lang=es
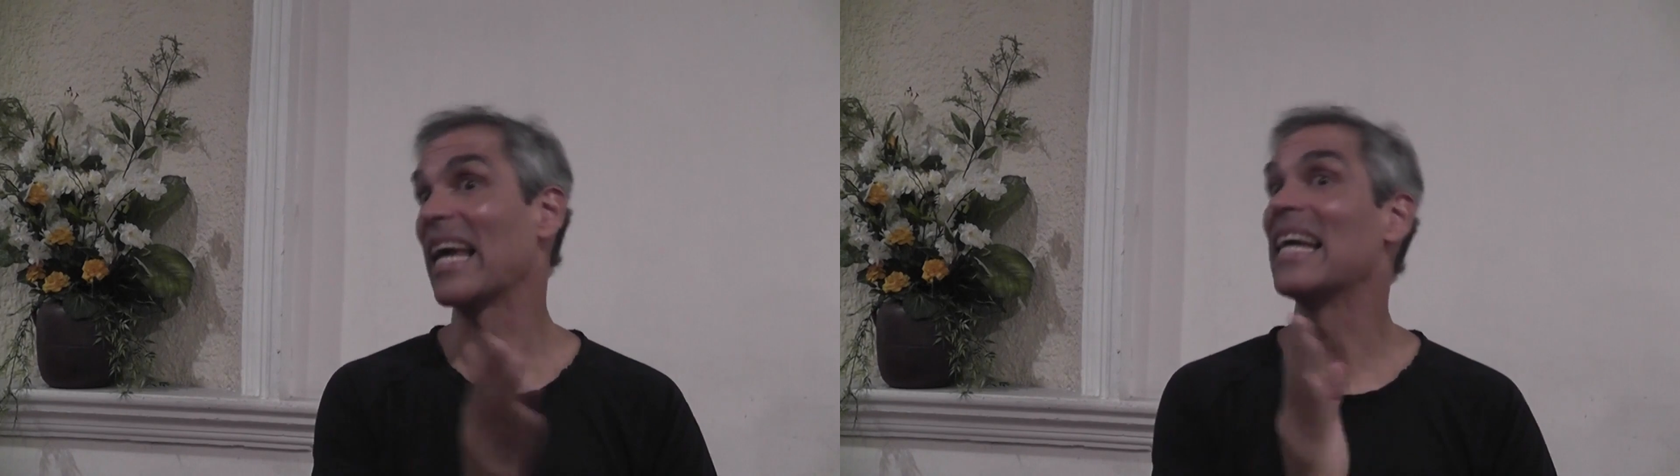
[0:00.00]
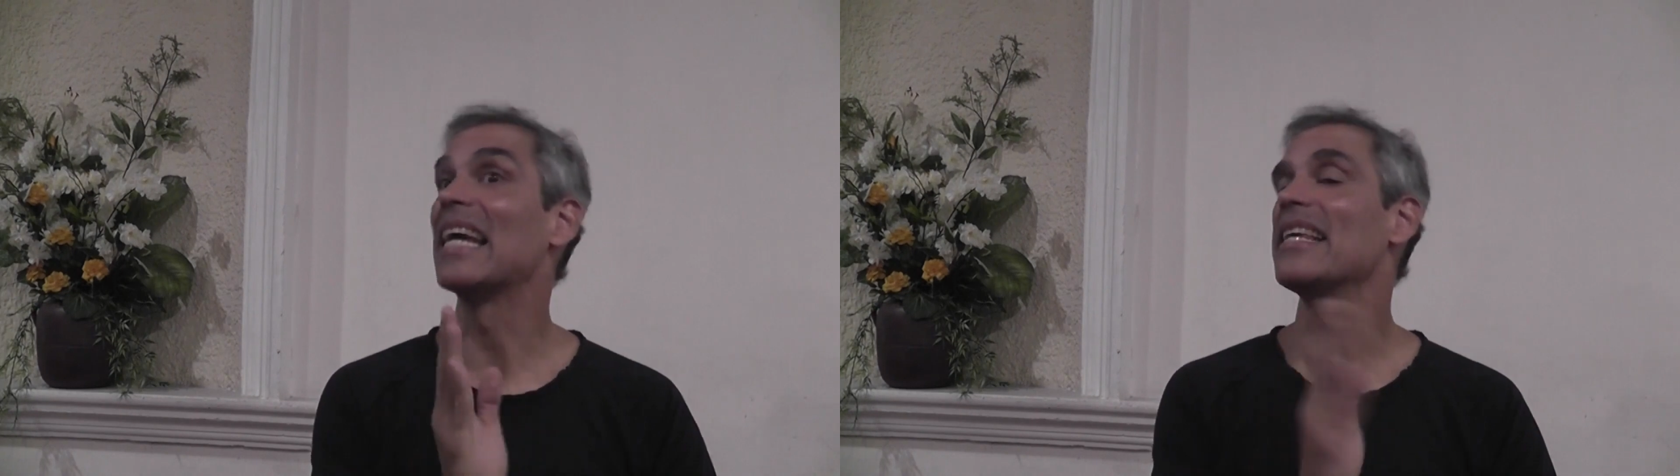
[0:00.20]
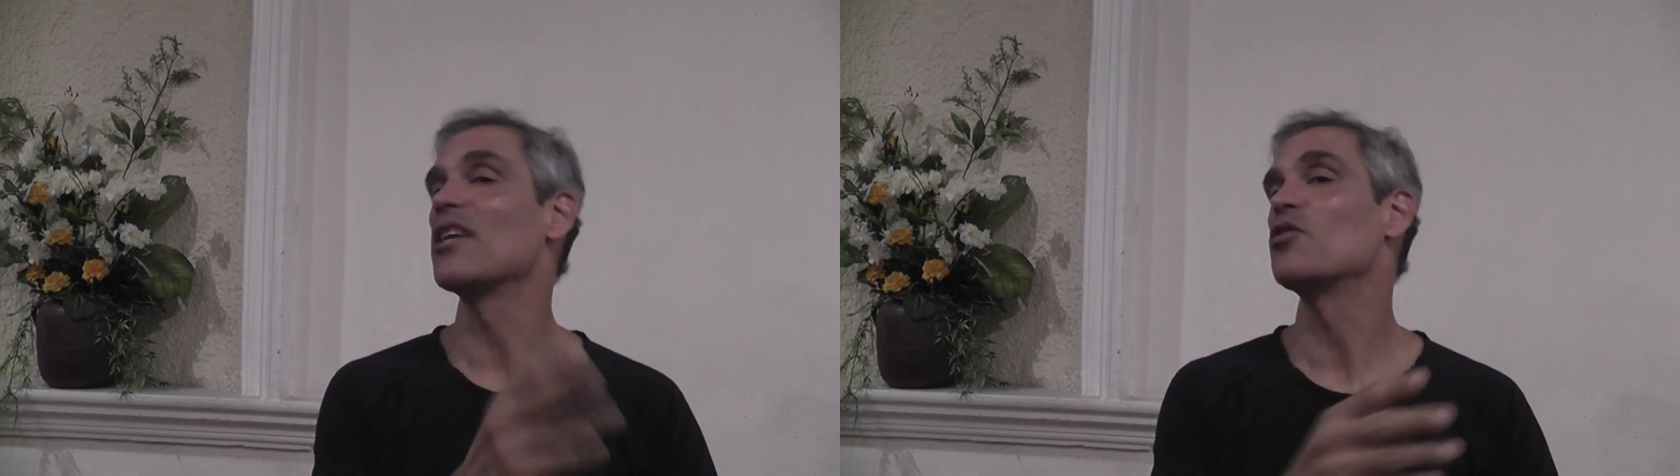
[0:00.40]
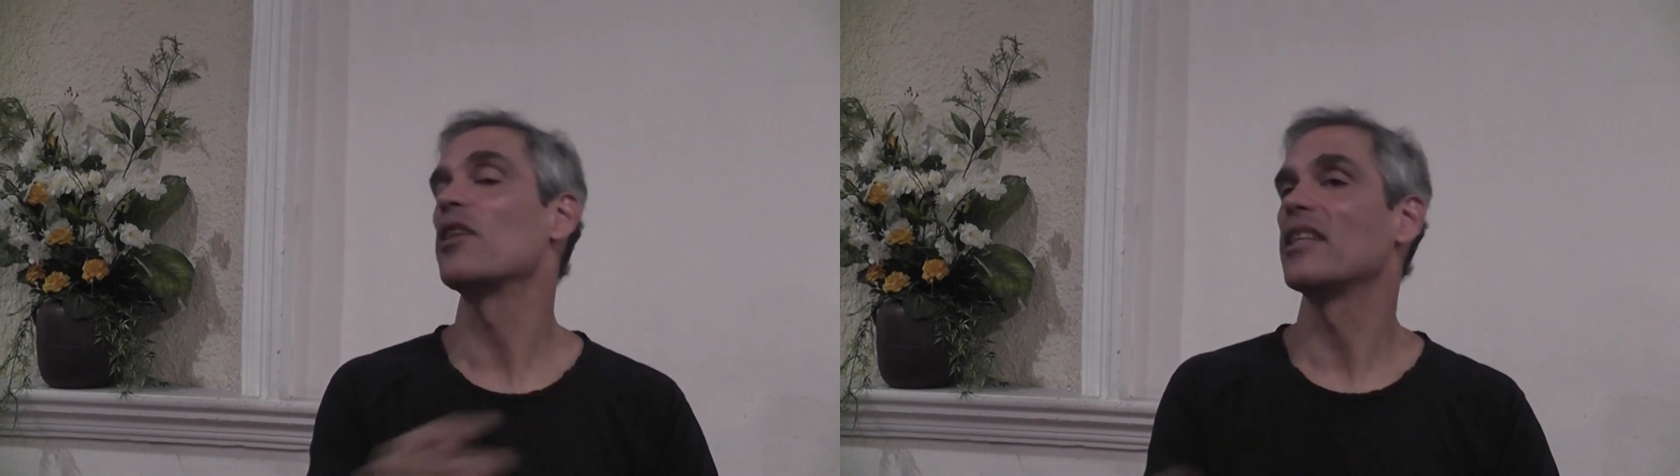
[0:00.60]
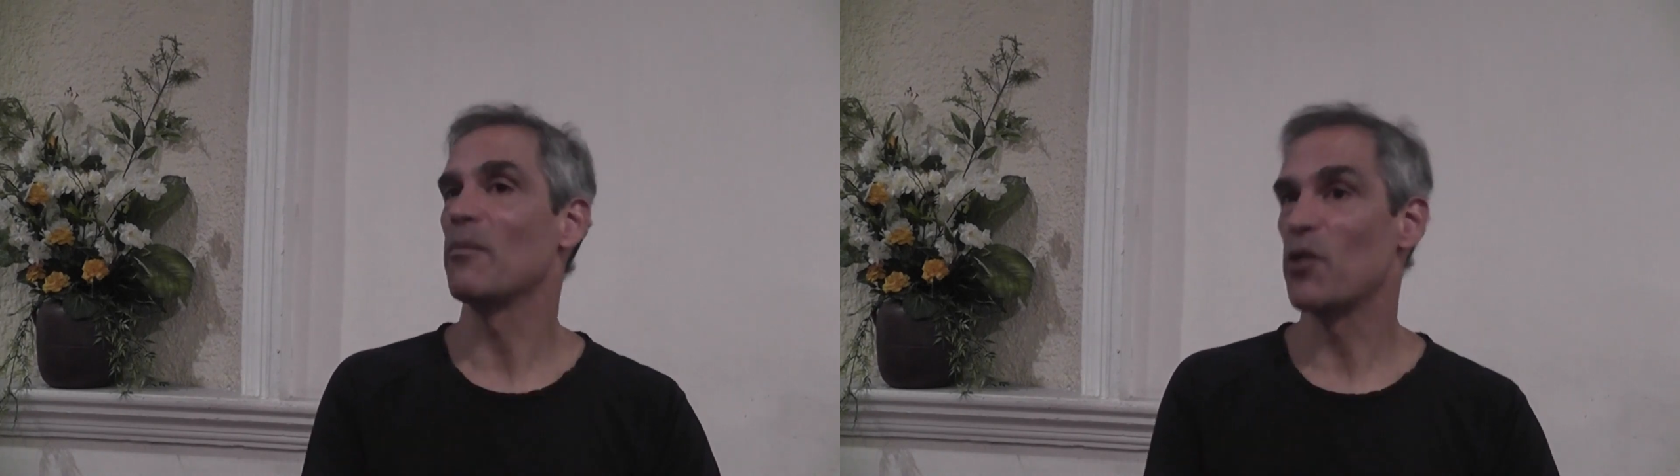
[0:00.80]
en qué
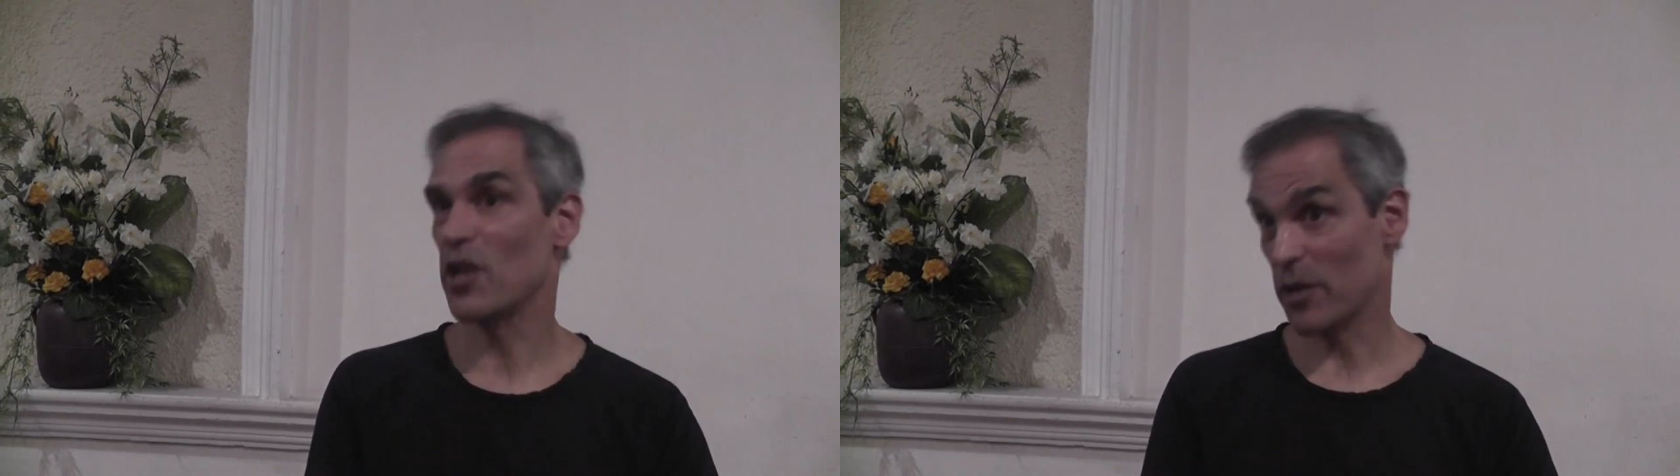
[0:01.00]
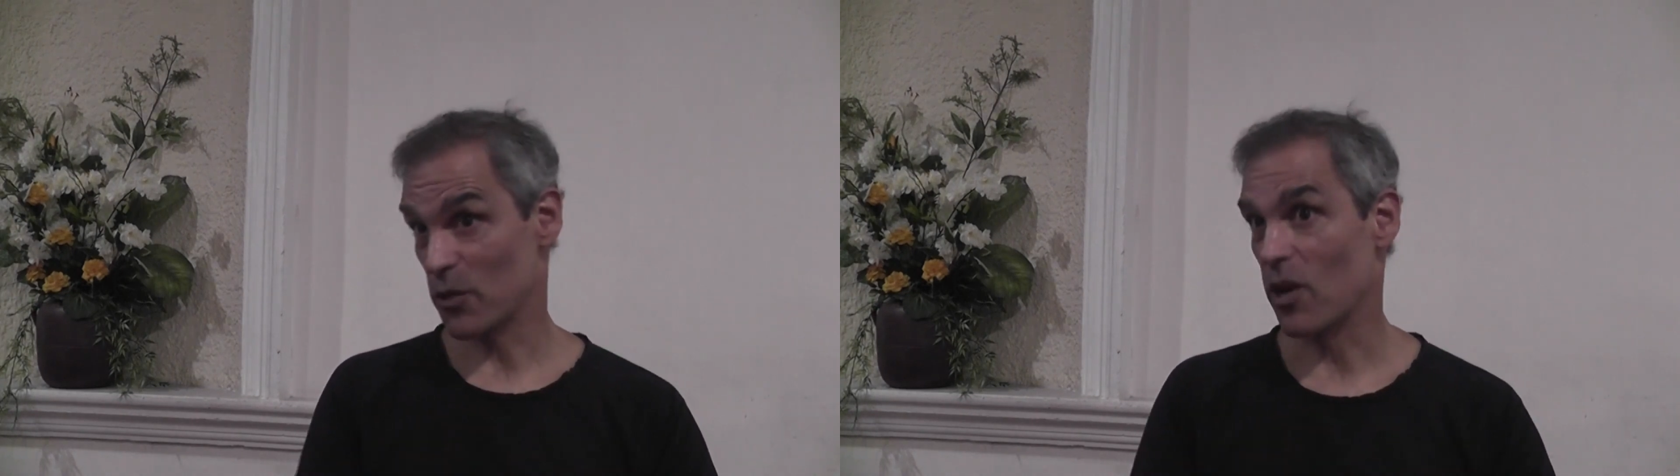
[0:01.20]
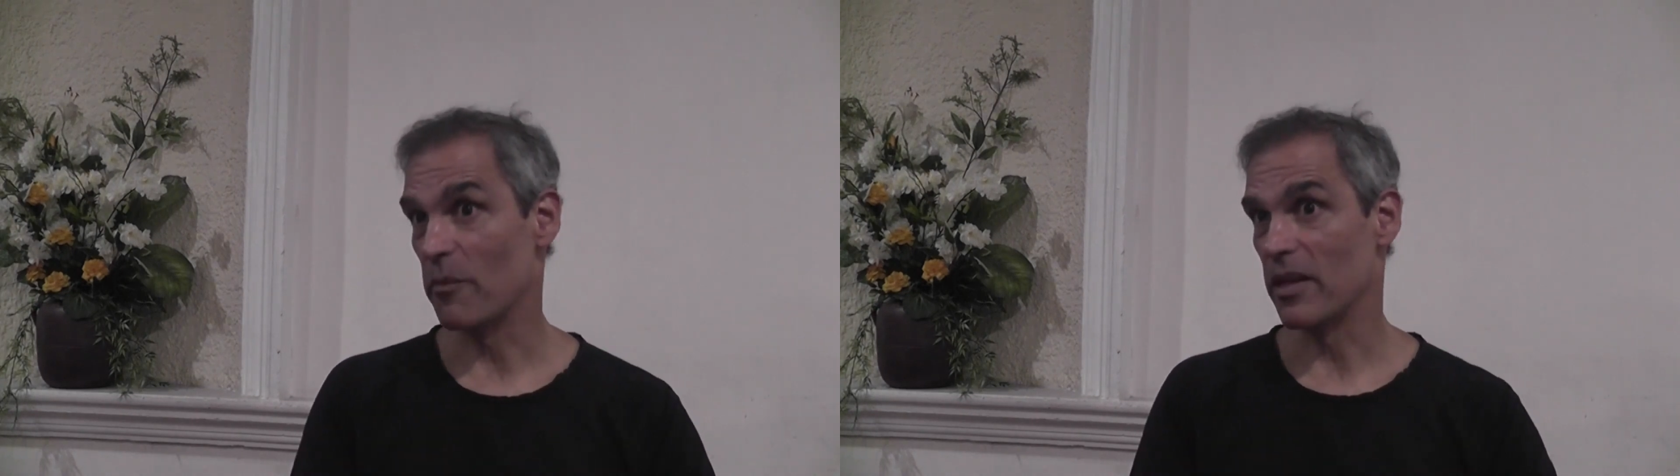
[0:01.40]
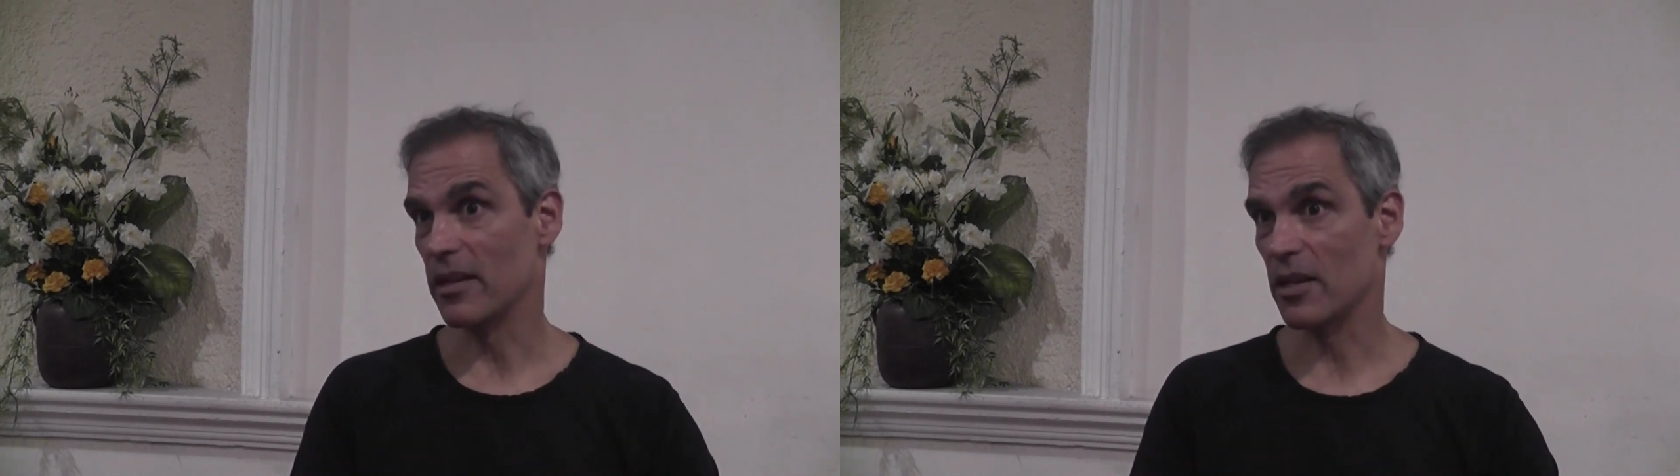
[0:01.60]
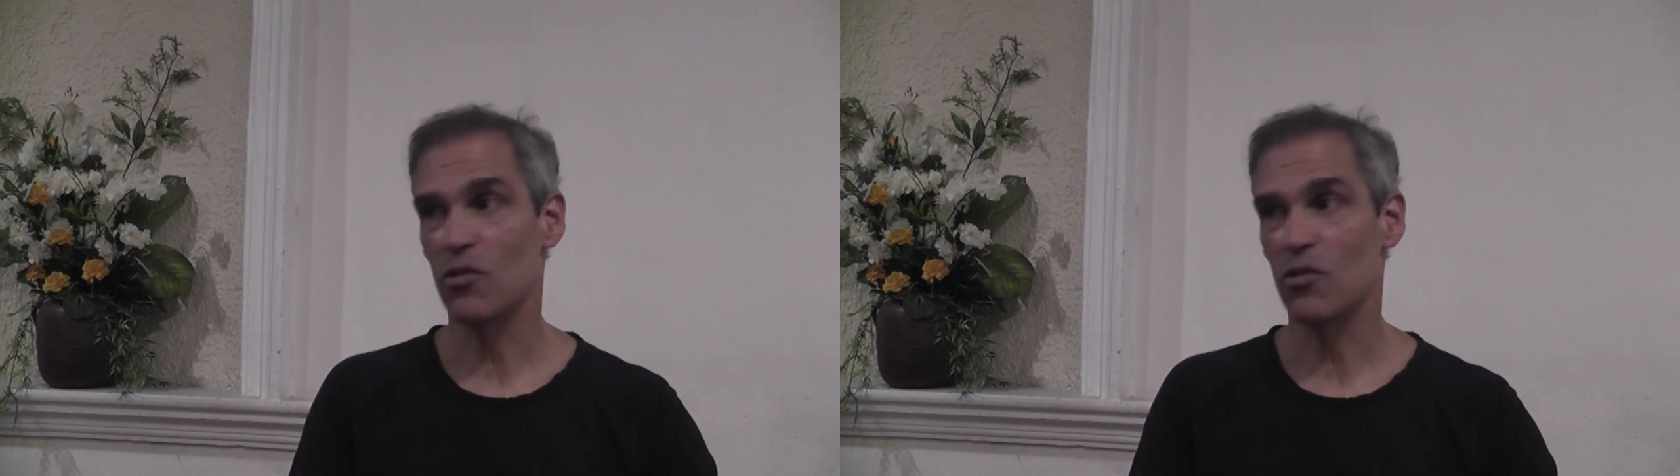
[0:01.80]
dirección estemos llevando la mente.